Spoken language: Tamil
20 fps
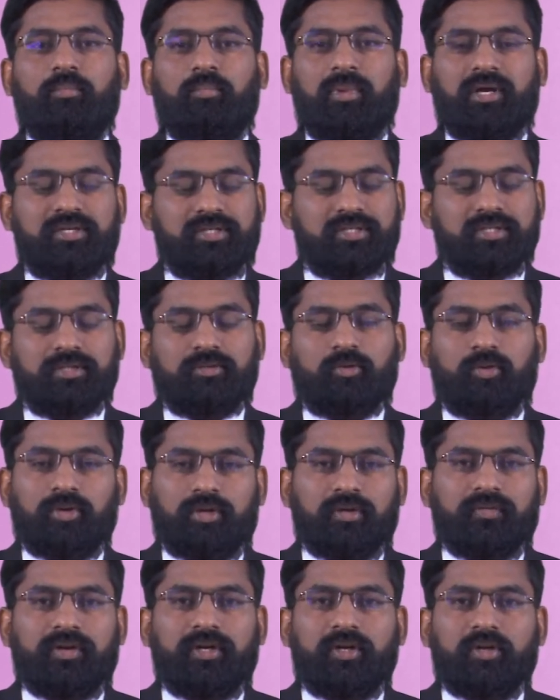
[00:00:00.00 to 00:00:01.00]
மாற்றி
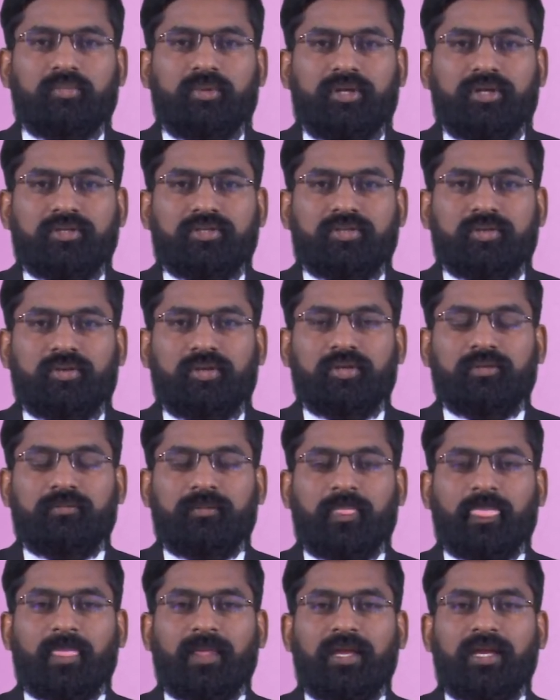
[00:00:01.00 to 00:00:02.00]
கொடுக்க வேண்டும் என்று சொல்லி
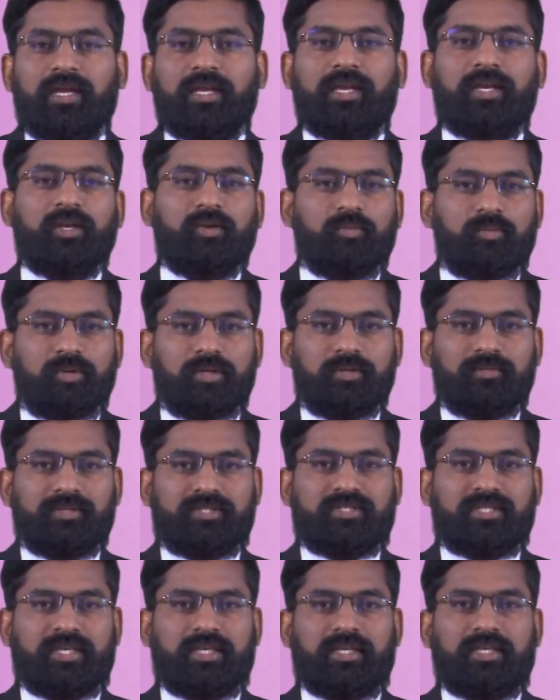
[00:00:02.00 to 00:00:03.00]
இன்னும் ஒரு
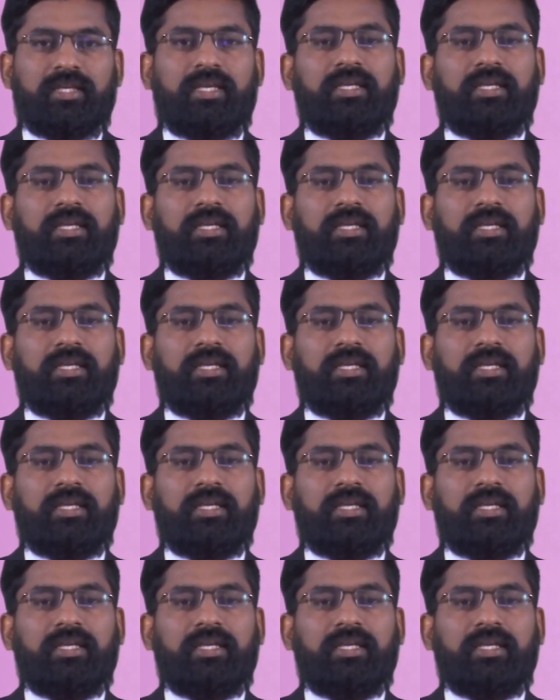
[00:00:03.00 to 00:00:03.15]
விசை